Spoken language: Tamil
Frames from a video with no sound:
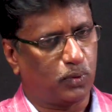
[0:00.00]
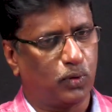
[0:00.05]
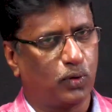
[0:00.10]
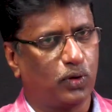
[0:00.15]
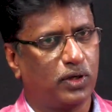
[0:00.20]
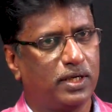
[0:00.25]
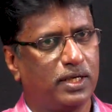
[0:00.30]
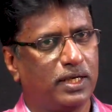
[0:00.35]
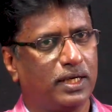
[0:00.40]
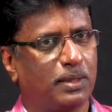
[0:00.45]

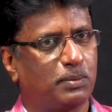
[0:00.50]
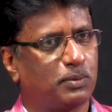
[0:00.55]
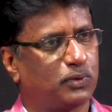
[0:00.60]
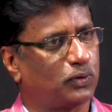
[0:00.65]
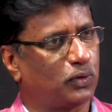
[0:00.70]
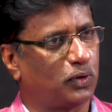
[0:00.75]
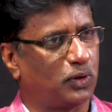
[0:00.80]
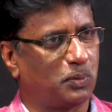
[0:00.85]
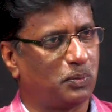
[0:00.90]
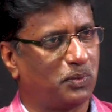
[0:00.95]
போண்டின்னு நம்ம
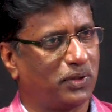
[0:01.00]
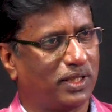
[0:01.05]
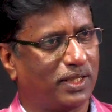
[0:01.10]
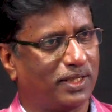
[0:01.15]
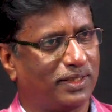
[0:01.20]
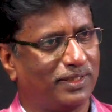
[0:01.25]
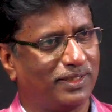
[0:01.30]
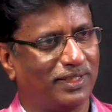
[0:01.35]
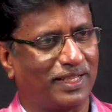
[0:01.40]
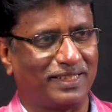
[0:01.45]
சொல்ல
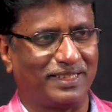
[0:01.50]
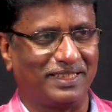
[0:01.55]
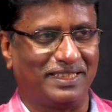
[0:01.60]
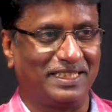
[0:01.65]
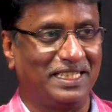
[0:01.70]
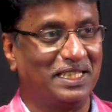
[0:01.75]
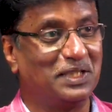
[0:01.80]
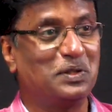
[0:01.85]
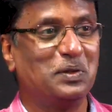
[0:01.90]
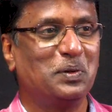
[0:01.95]
முடியாது அது
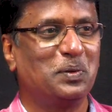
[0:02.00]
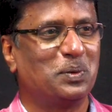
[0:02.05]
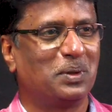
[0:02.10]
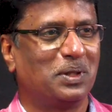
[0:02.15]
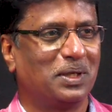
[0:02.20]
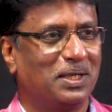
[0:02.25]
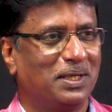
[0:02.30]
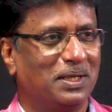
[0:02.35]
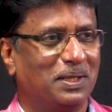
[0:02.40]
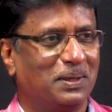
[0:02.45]
எது
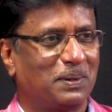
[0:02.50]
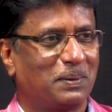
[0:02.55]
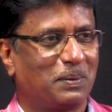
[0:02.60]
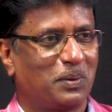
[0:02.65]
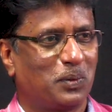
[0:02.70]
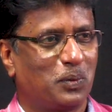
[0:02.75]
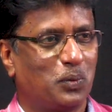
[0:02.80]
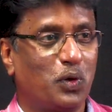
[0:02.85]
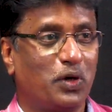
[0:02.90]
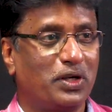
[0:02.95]

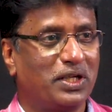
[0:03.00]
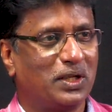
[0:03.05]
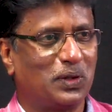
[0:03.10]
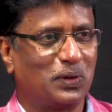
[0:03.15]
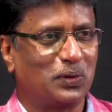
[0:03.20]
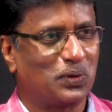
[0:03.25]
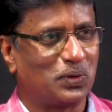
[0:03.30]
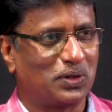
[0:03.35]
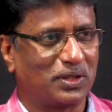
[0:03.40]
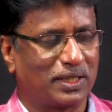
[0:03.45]
ஓடி
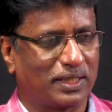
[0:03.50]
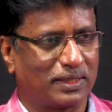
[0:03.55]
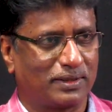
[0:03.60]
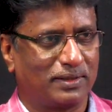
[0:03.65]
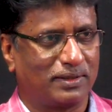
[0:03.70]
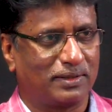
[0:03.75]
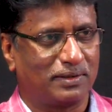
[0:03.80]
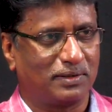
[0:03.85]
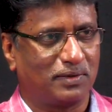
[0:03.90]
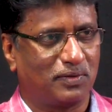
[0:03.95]

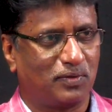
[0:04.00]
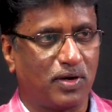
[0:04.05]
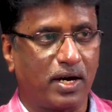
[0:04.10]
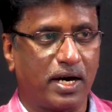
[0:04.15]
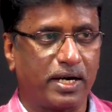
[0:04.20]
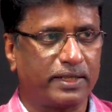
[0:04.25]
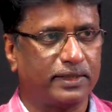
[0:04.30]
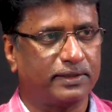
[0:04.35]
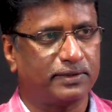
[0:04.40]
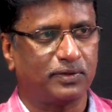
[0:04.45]
இருக்குங்கிறது
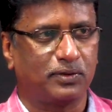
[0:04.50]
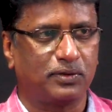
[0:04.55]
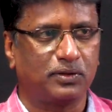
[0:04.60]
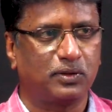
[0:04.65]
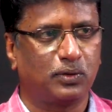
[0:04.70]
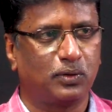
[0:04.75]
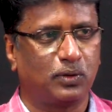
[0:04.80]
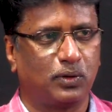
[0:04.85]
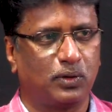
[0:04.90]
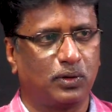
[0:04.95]
வாரிசு வந்து
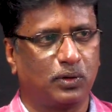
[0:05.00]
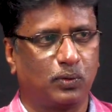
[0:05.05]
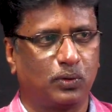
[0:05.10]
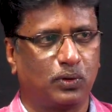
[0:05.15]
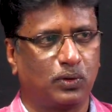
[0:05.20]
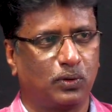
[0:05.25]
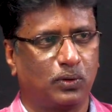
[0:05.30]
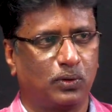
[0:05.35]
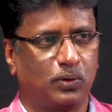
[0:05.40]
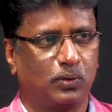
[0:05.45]
ஒரு
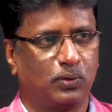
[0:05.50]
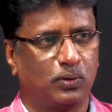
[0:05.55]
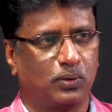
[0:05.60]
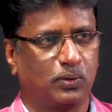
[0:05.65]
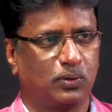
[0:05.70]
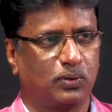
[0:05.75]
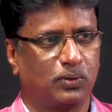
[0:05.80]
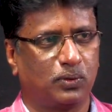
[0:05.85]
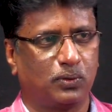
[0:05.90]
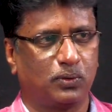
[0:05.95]
ஒரு
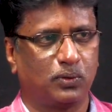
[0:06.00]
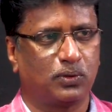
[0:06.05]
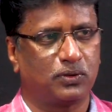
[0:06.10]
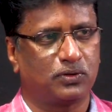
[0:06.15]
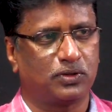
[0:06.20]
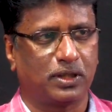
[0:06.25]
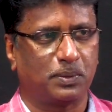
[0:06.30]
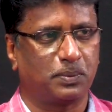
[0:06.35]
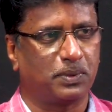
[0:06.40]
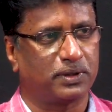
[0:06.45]
ஒரு ஒரு
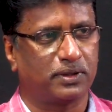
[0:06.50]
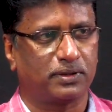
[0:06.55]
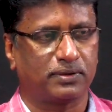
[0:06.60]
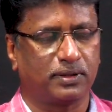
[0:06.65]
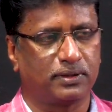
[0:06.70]
சிரமத்தை